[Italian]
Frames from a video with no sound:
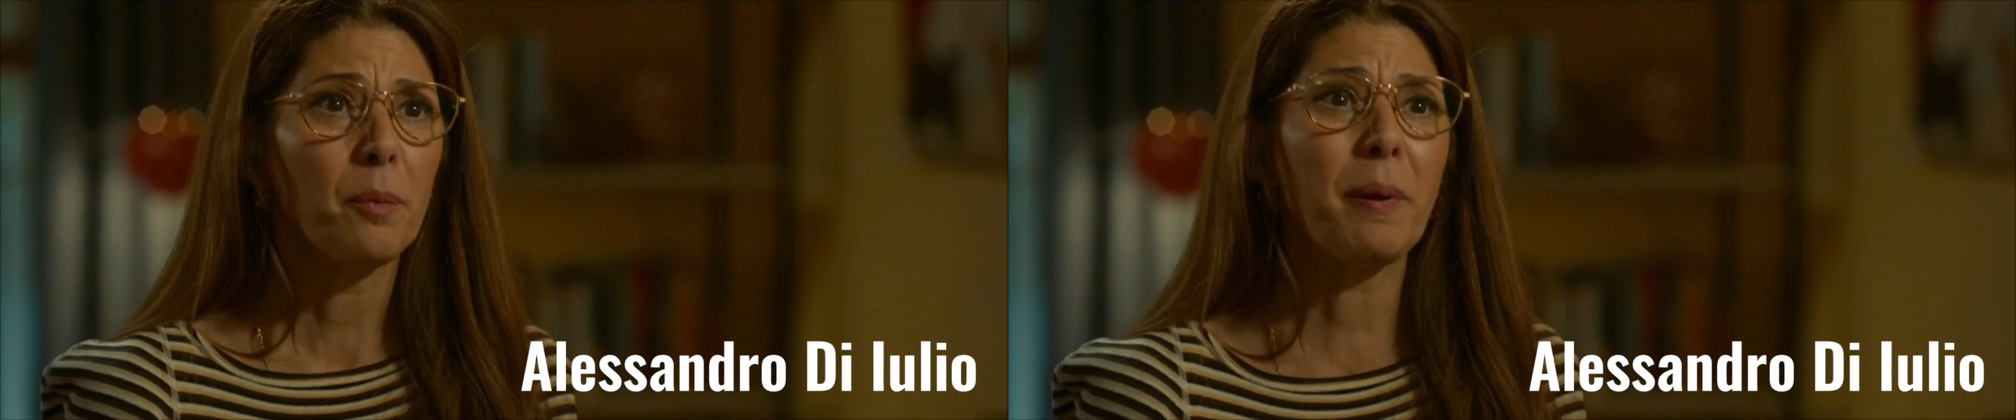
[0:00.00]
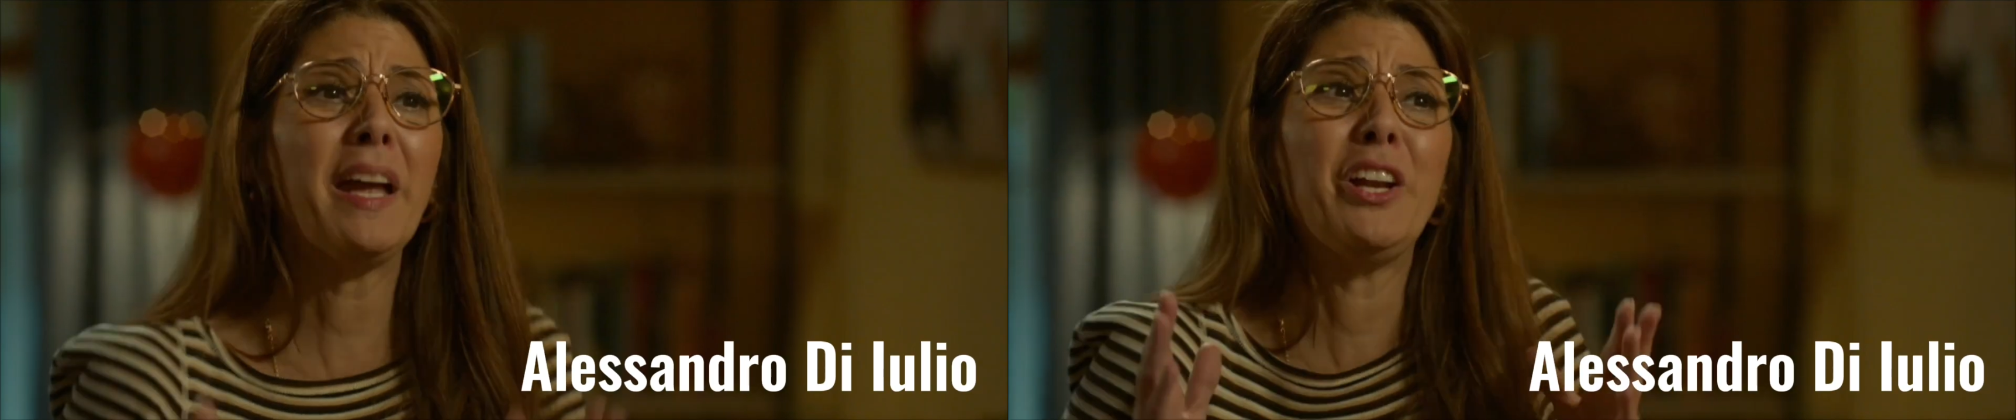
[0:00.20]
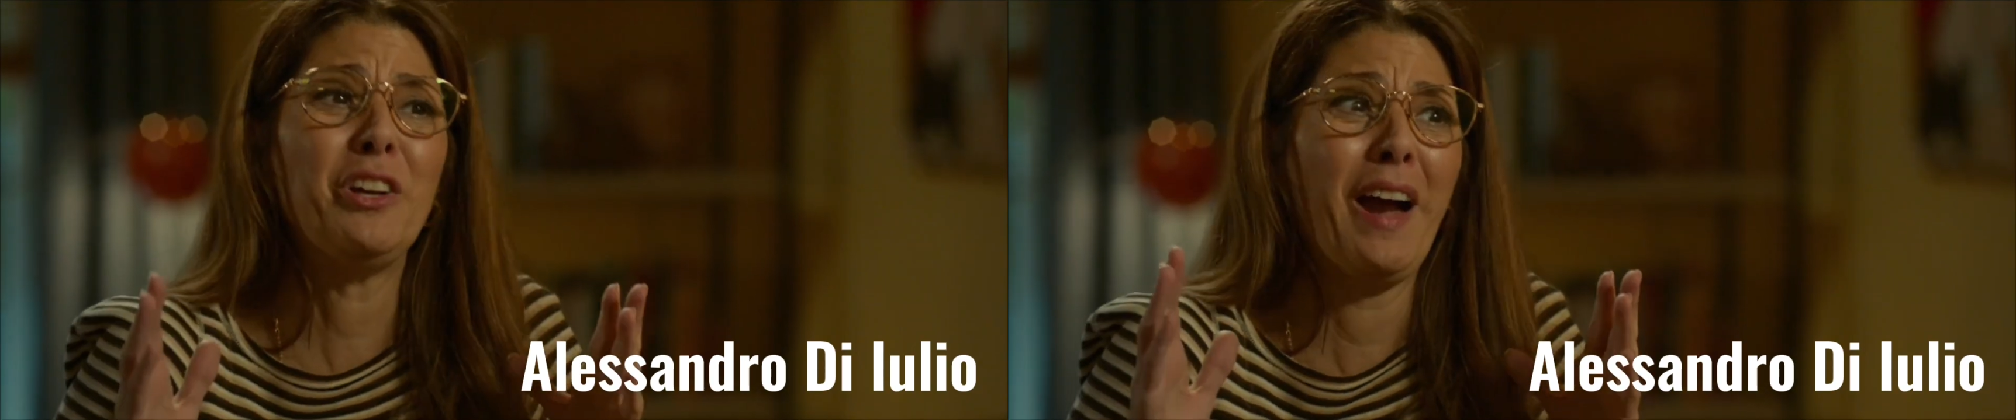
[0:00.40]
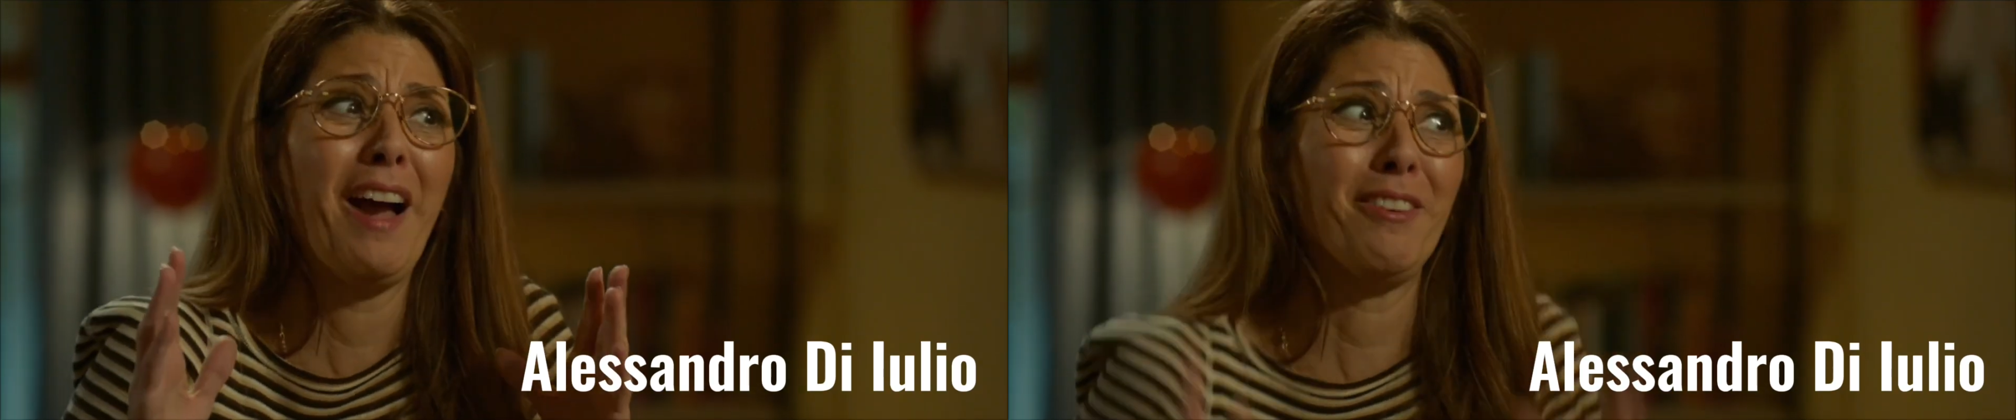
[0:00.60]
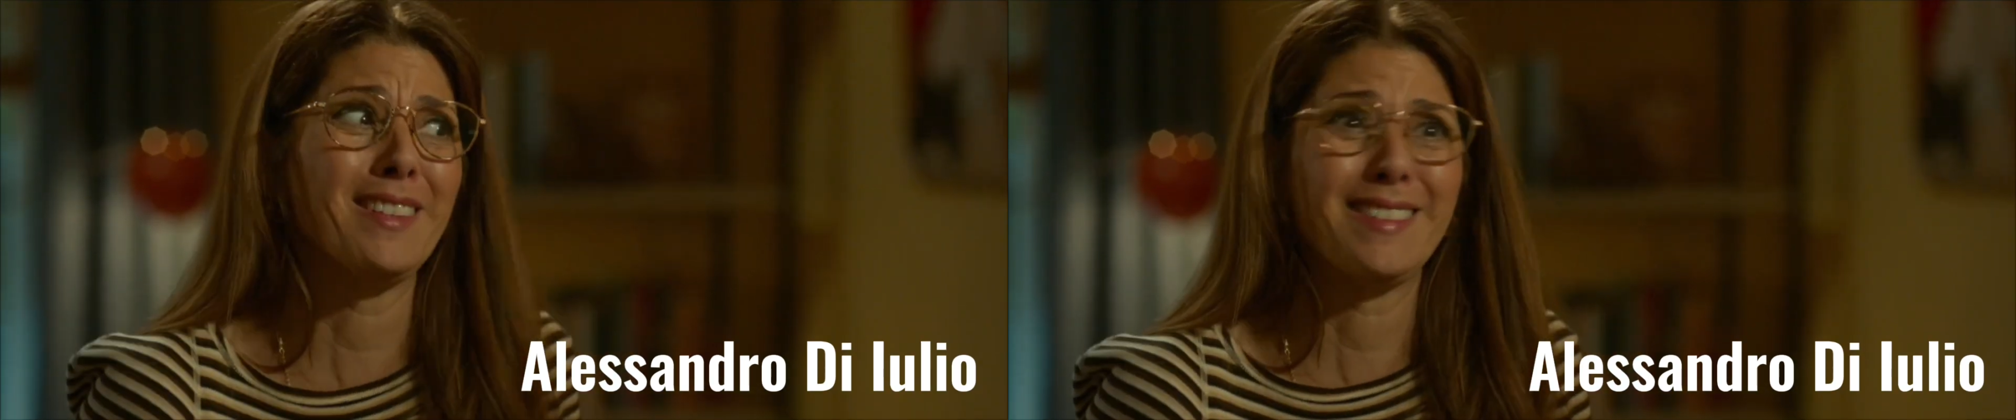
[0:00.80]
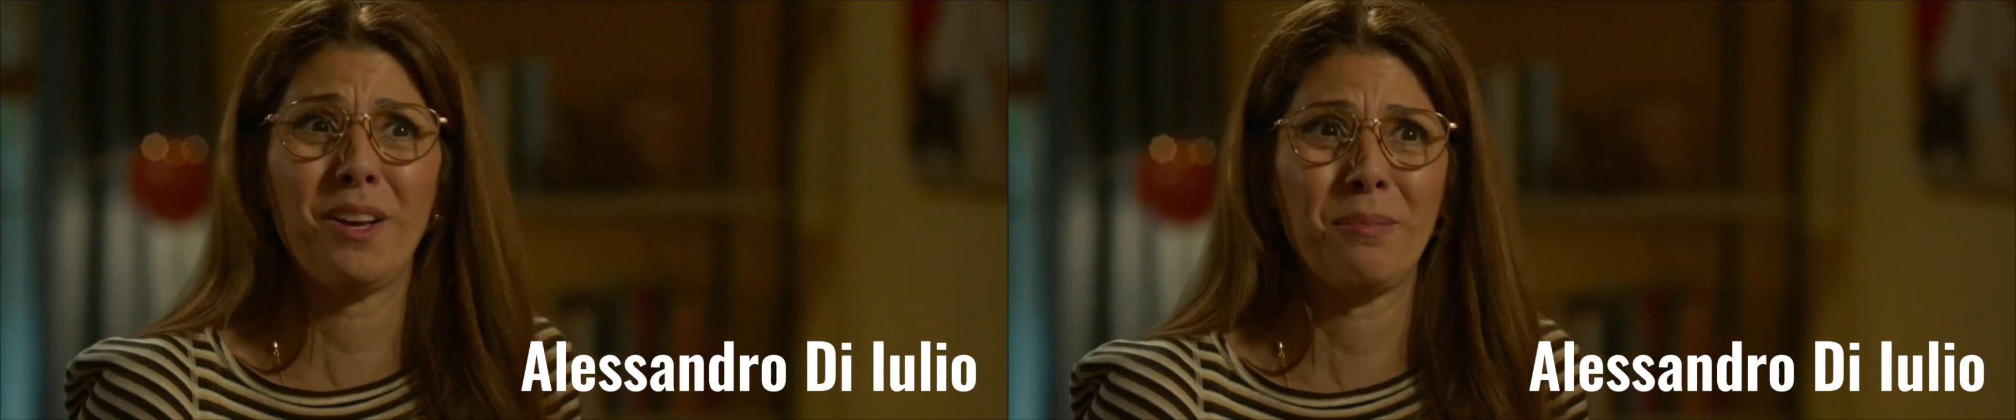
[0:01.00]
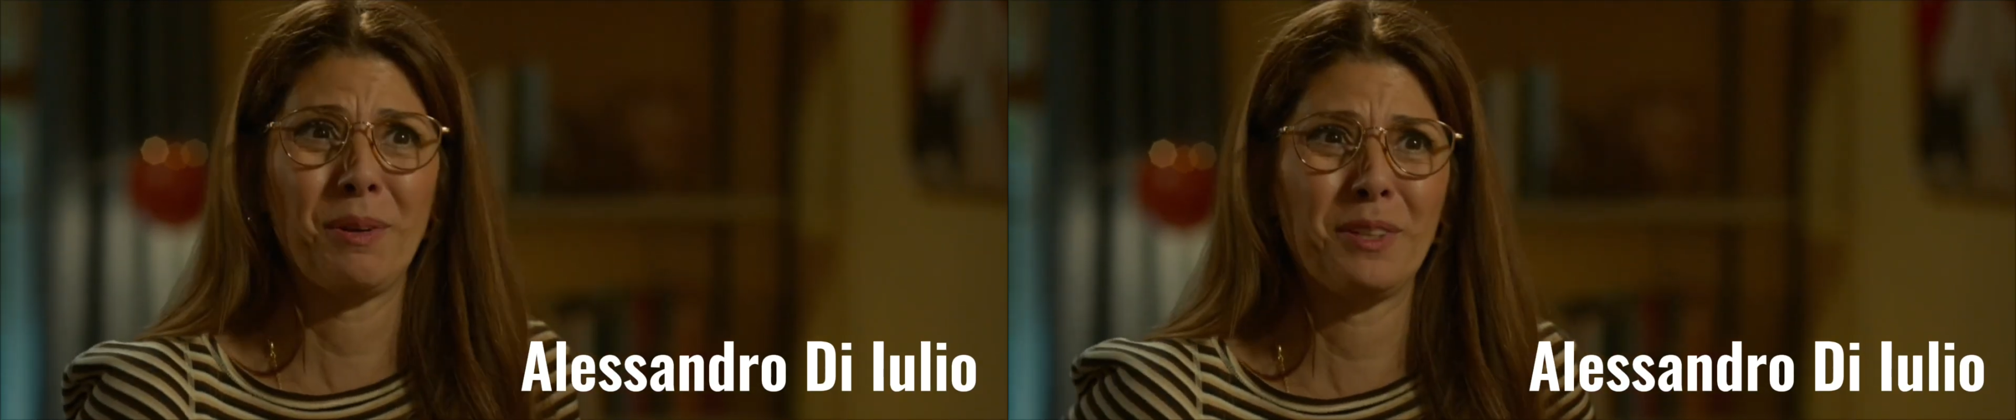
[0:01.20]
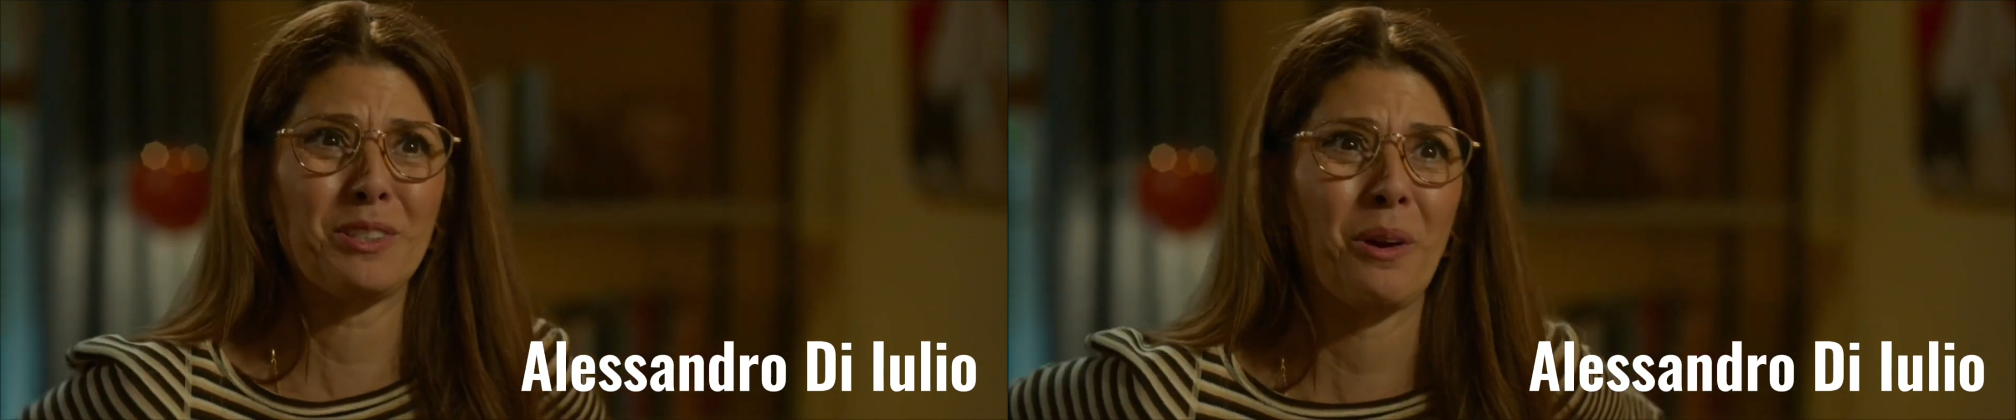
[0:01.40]
Peter, tu devi dirmi che
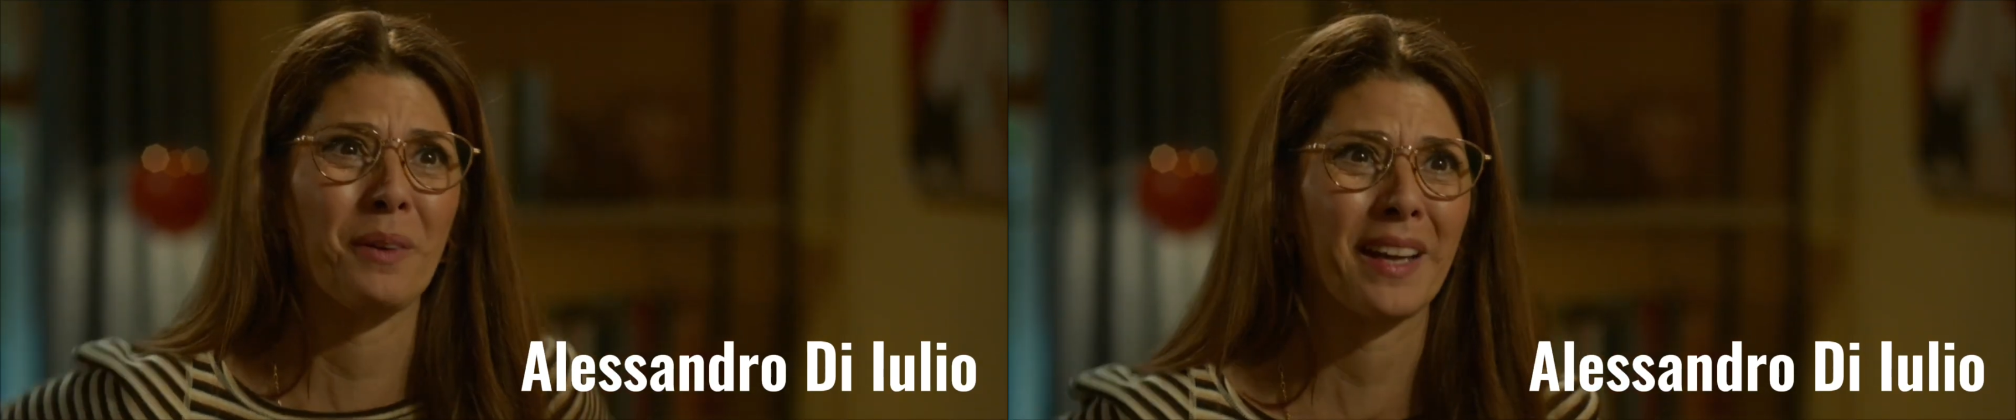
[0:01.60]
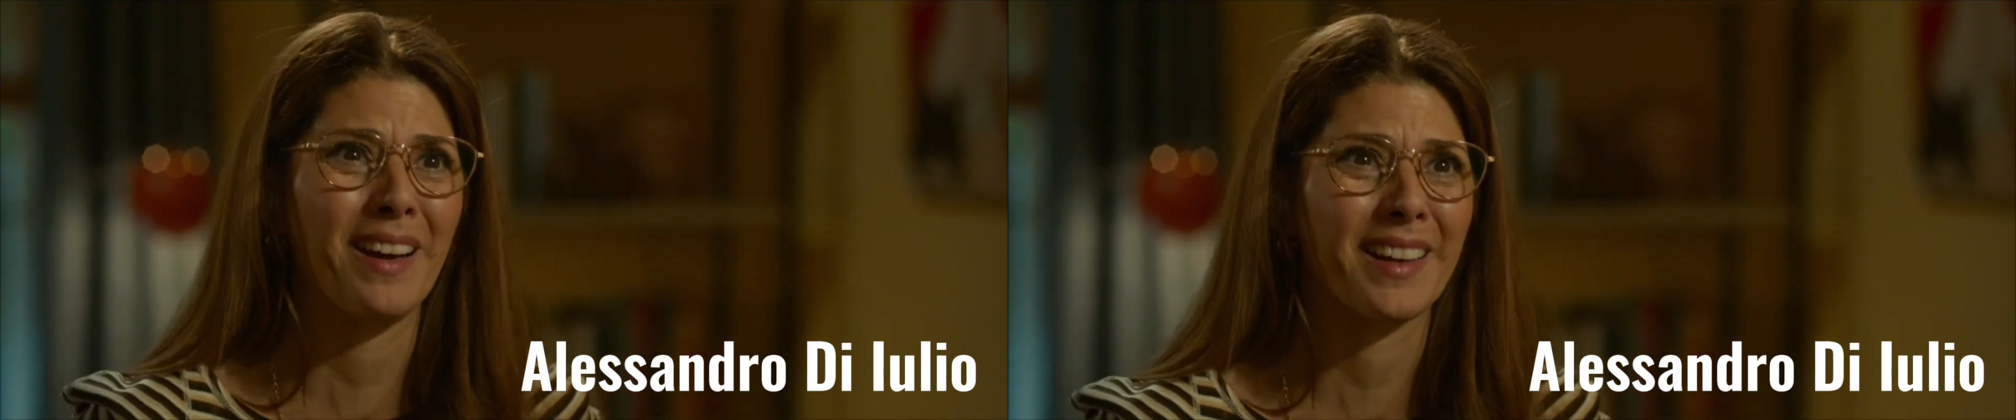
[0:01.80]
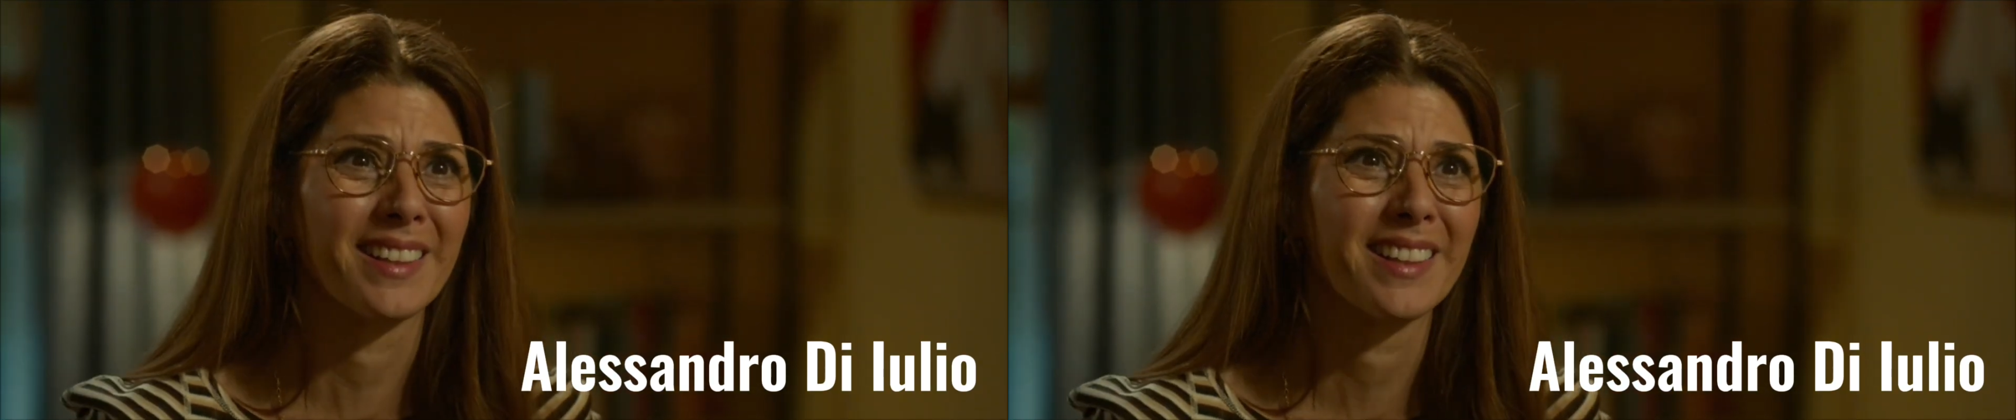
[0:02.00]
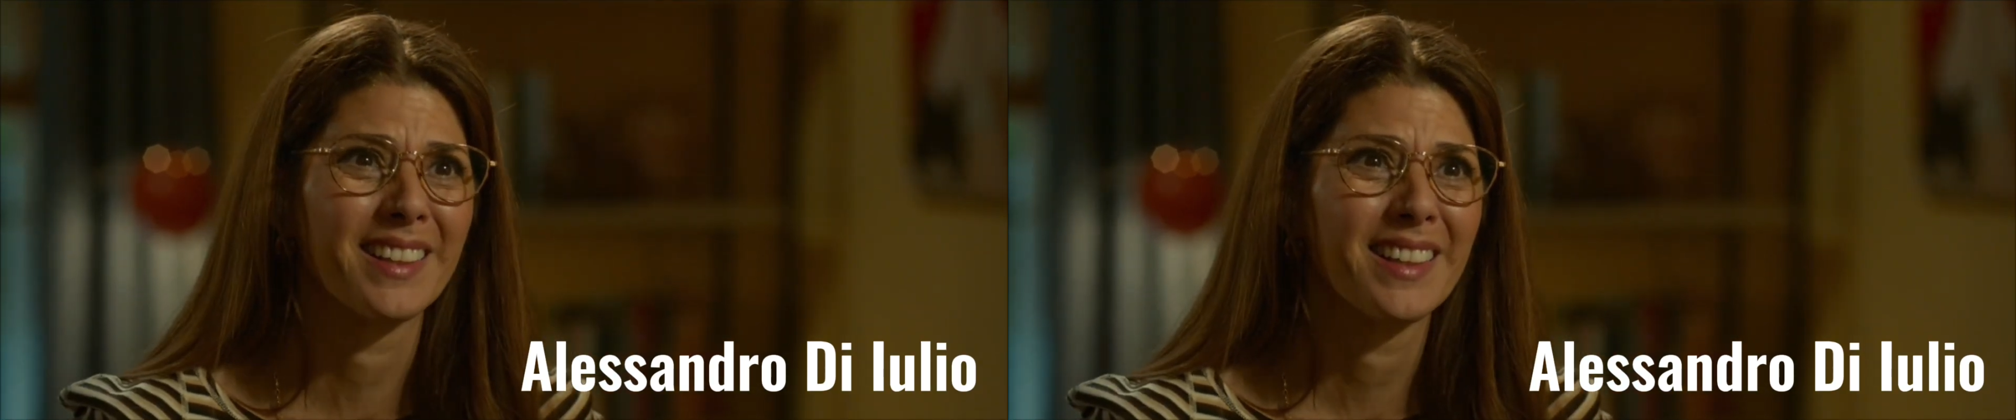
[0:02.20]
sta succedendo.